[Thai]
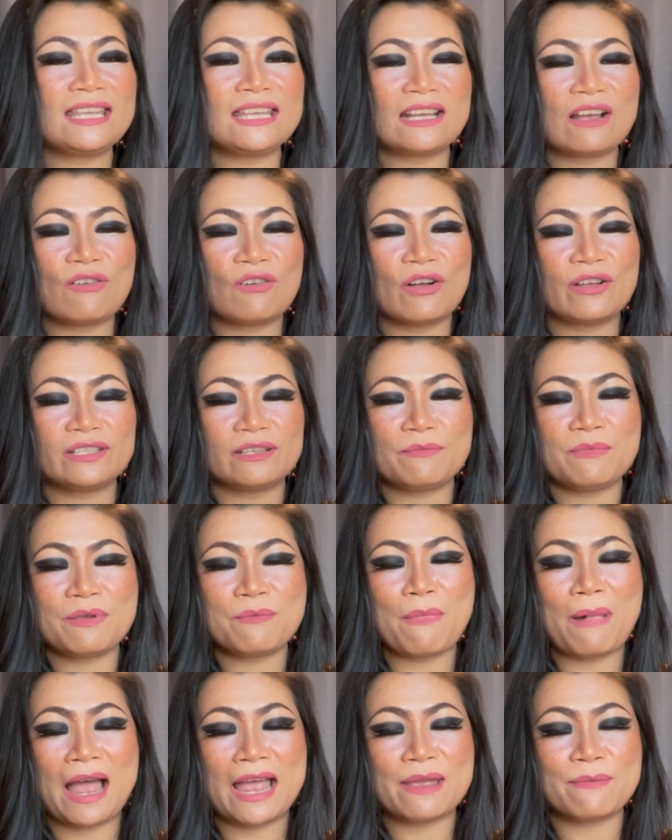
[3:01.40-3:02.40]
นี่เขาก็จะ
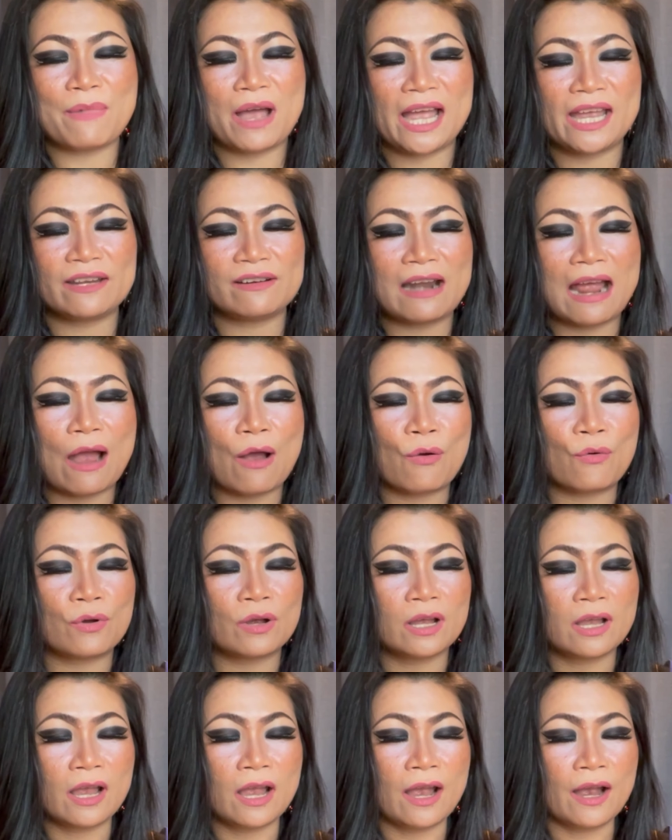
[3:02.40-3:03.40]
มีใบมาให้เรา
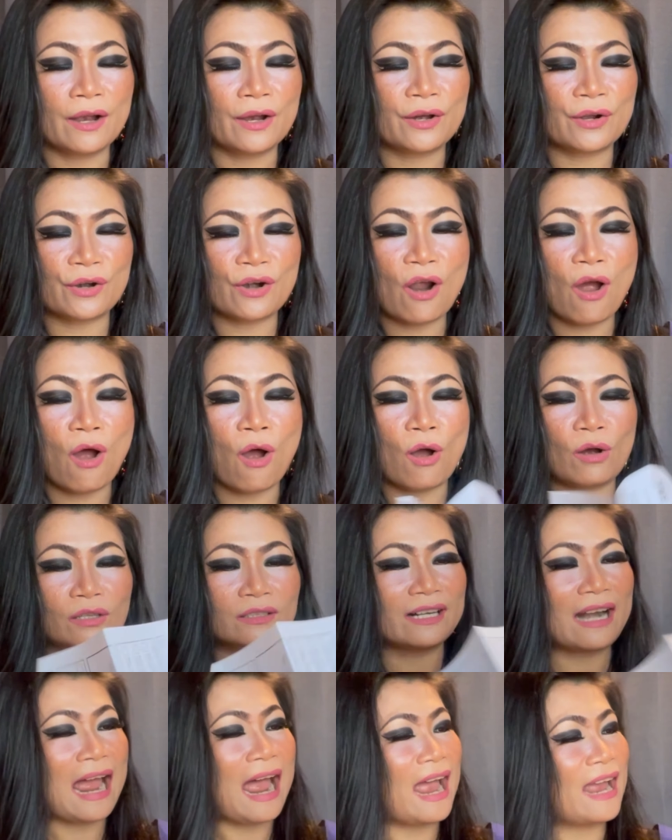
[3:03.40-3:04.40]
กรอก
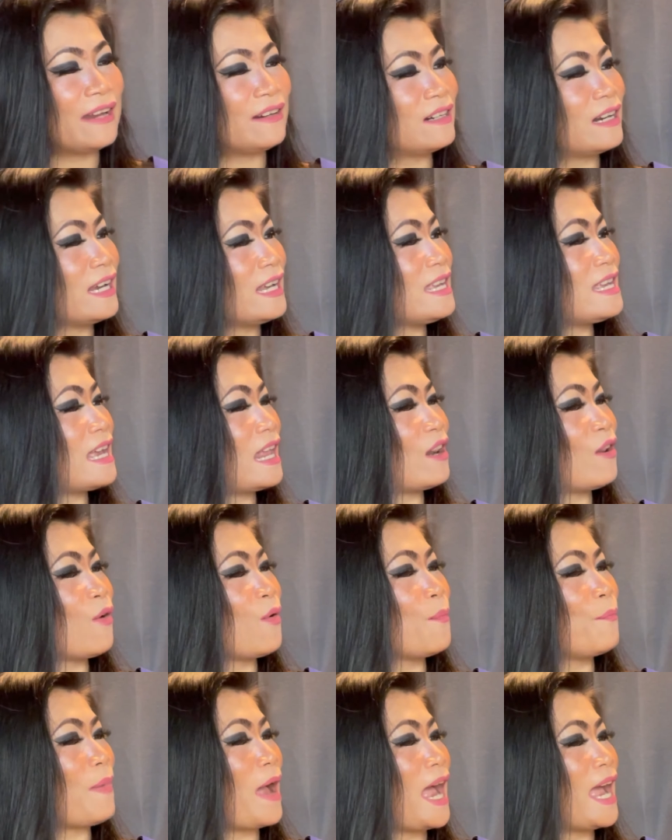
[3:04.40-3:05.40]
รายละเอียดล
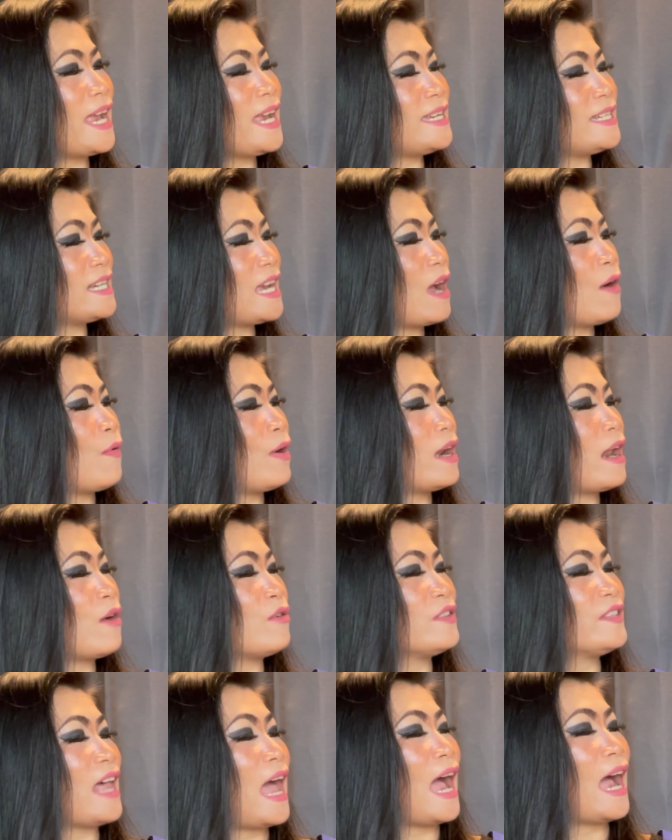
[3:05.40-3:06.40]
งไปนะคะว่าเรา
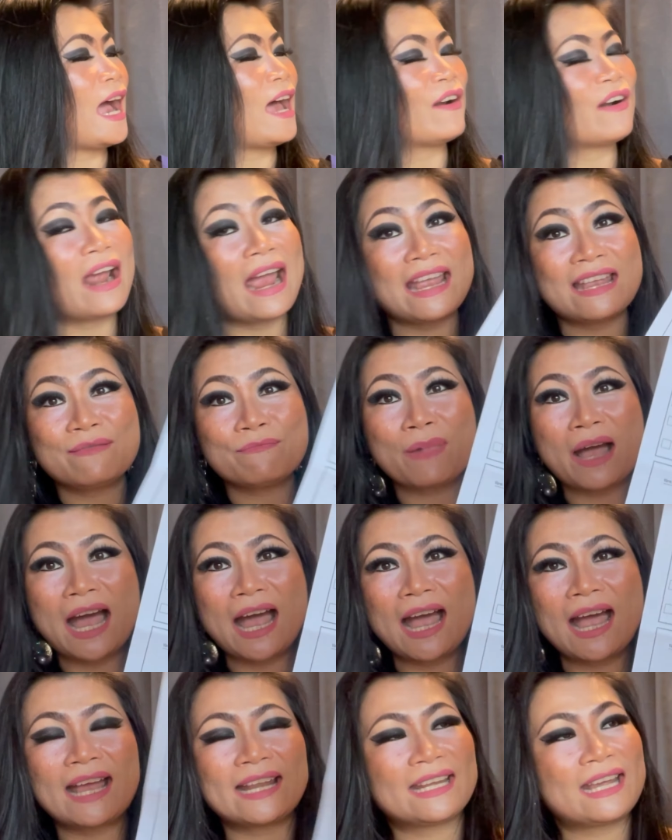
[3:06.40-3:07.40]
สั่งอะไรมา
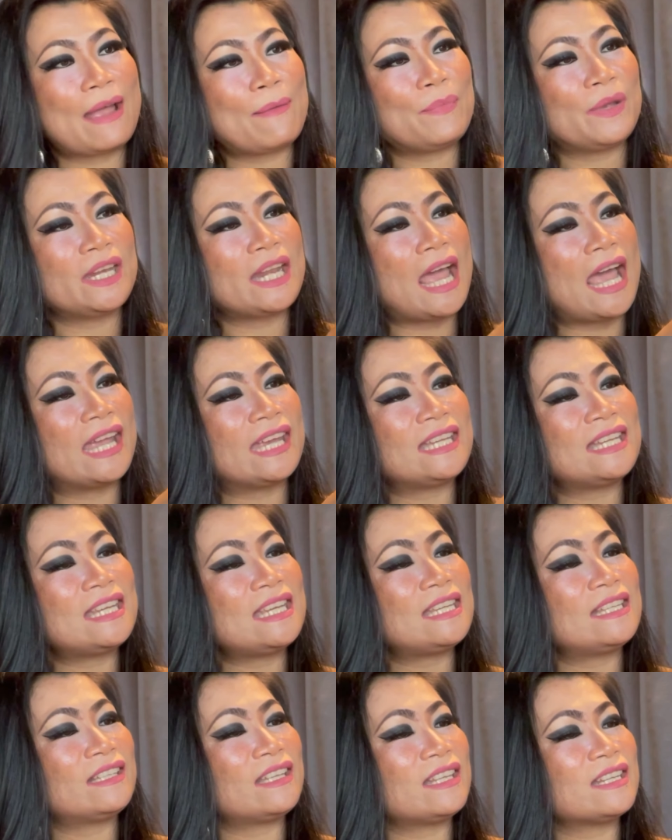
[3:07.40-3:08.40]
นะคะเป็น ID
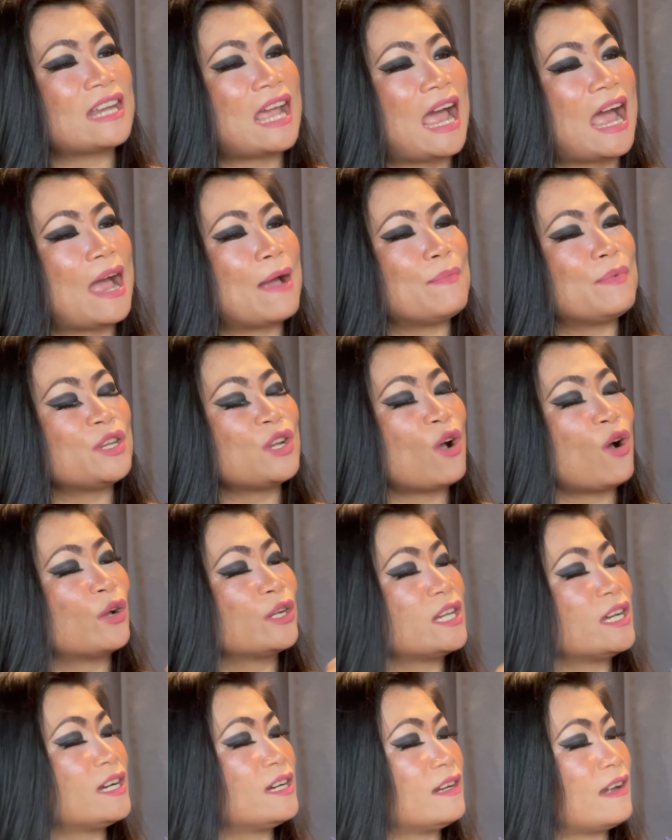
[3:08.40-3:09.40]
สินค้าเป็นออ
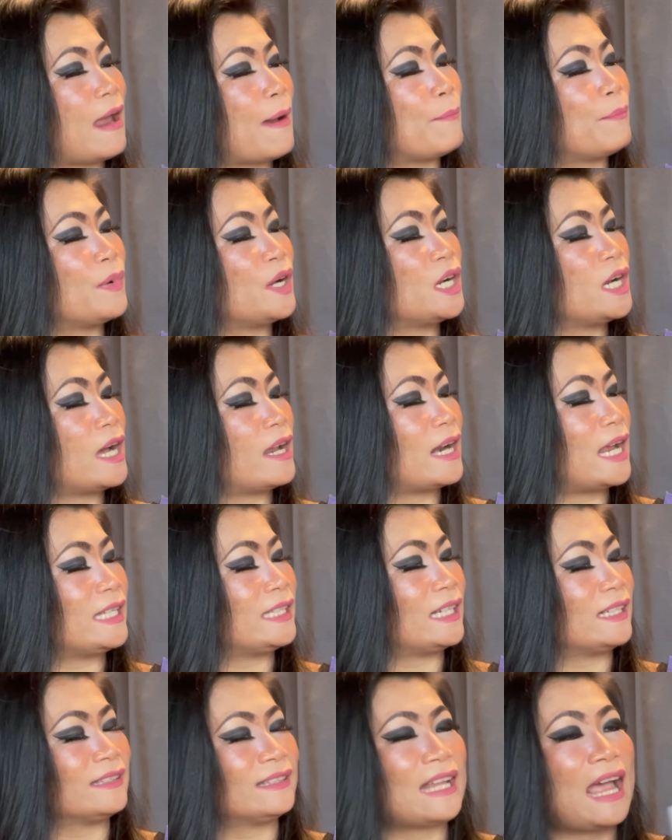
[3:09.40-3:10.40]
เดอร์นัมเบอร์อะไร
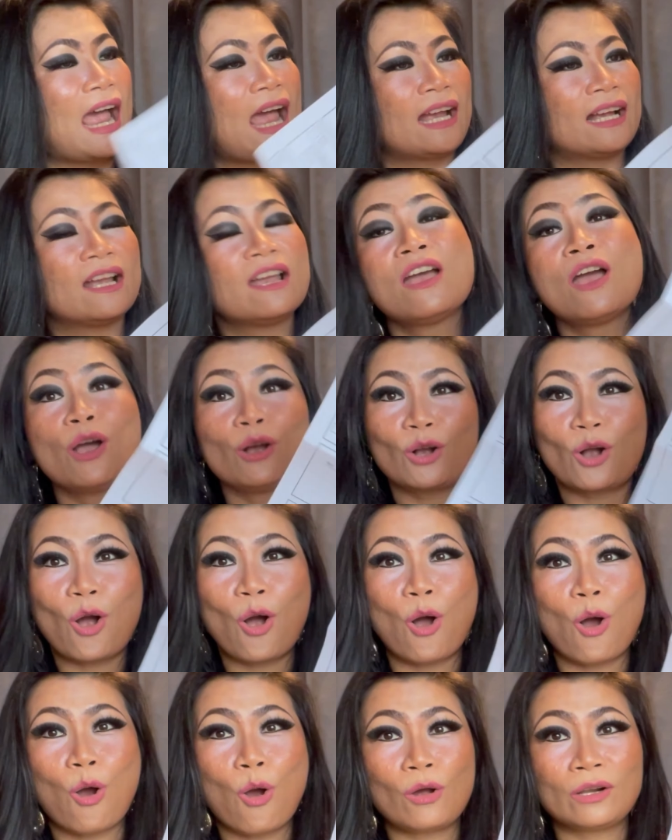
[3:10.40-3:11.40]
ต่า
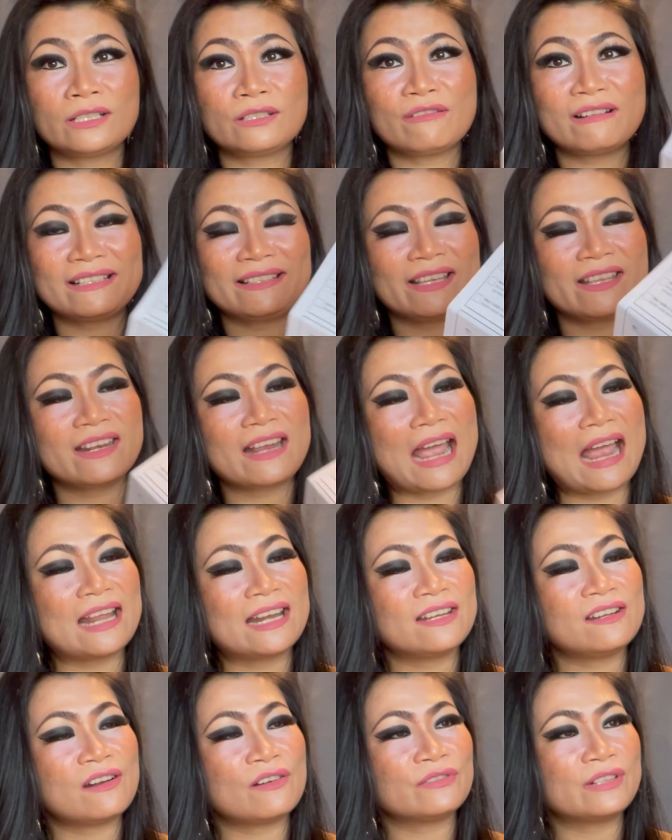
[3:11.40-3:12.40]
งๆ ของหรือว่าสินค้า
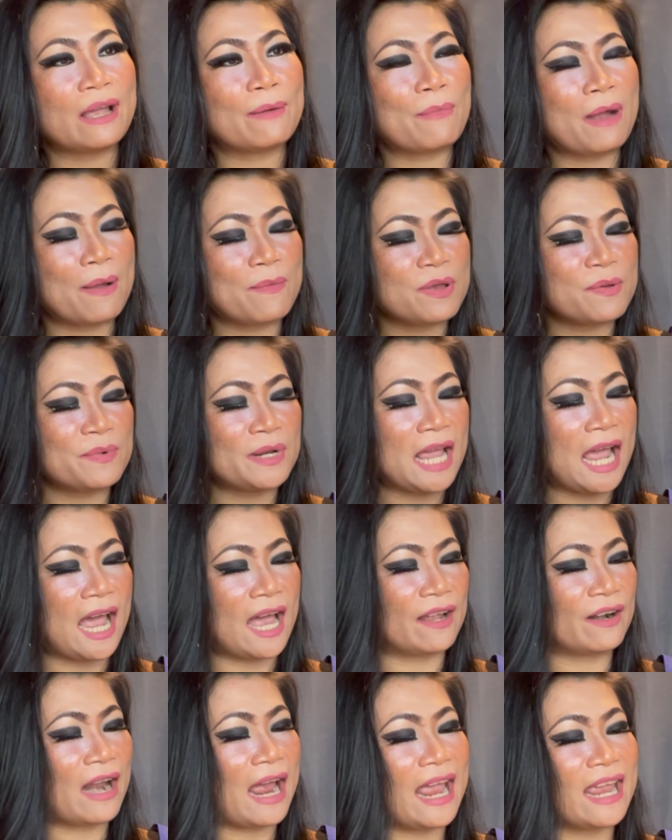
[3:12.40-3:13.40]
ที่เราสั่งมามีปัญหา
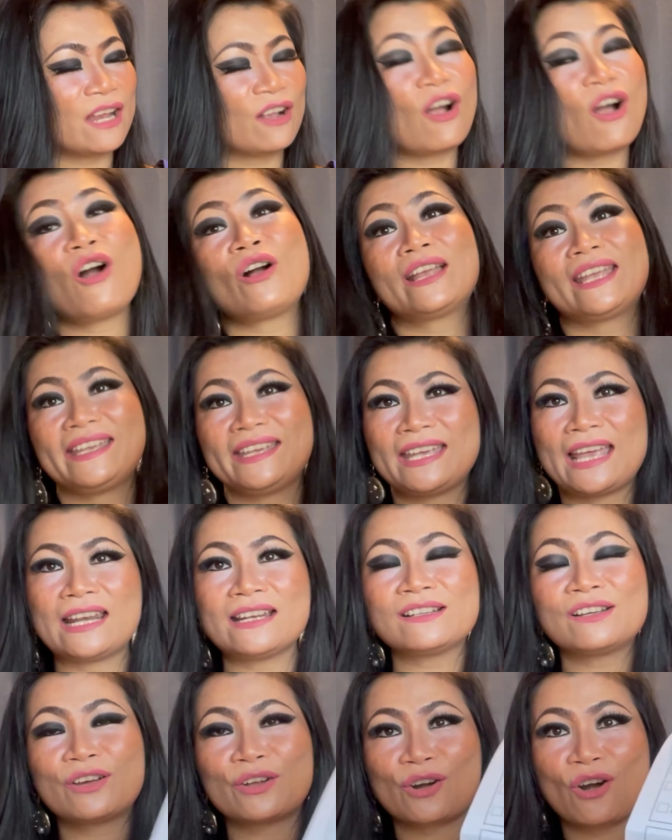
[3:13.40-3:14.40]
อะไรก็เขียน
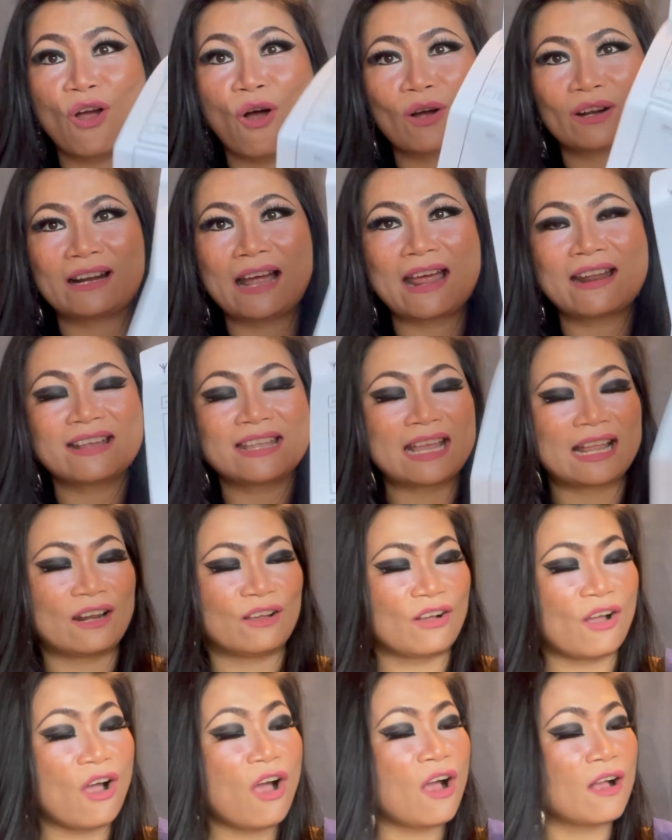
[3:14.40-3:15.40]
กรอกรายละเอียด
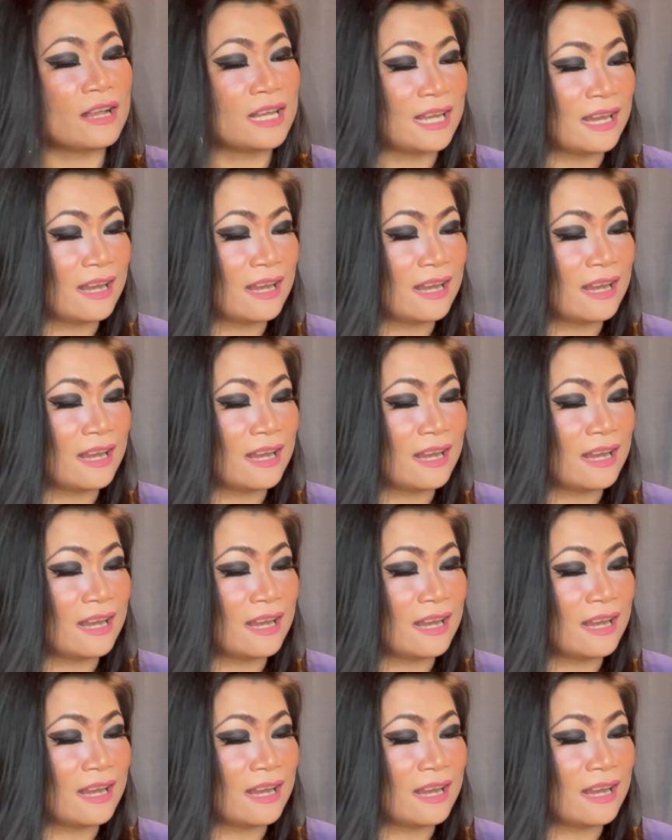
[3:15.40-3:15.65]
แล้วก็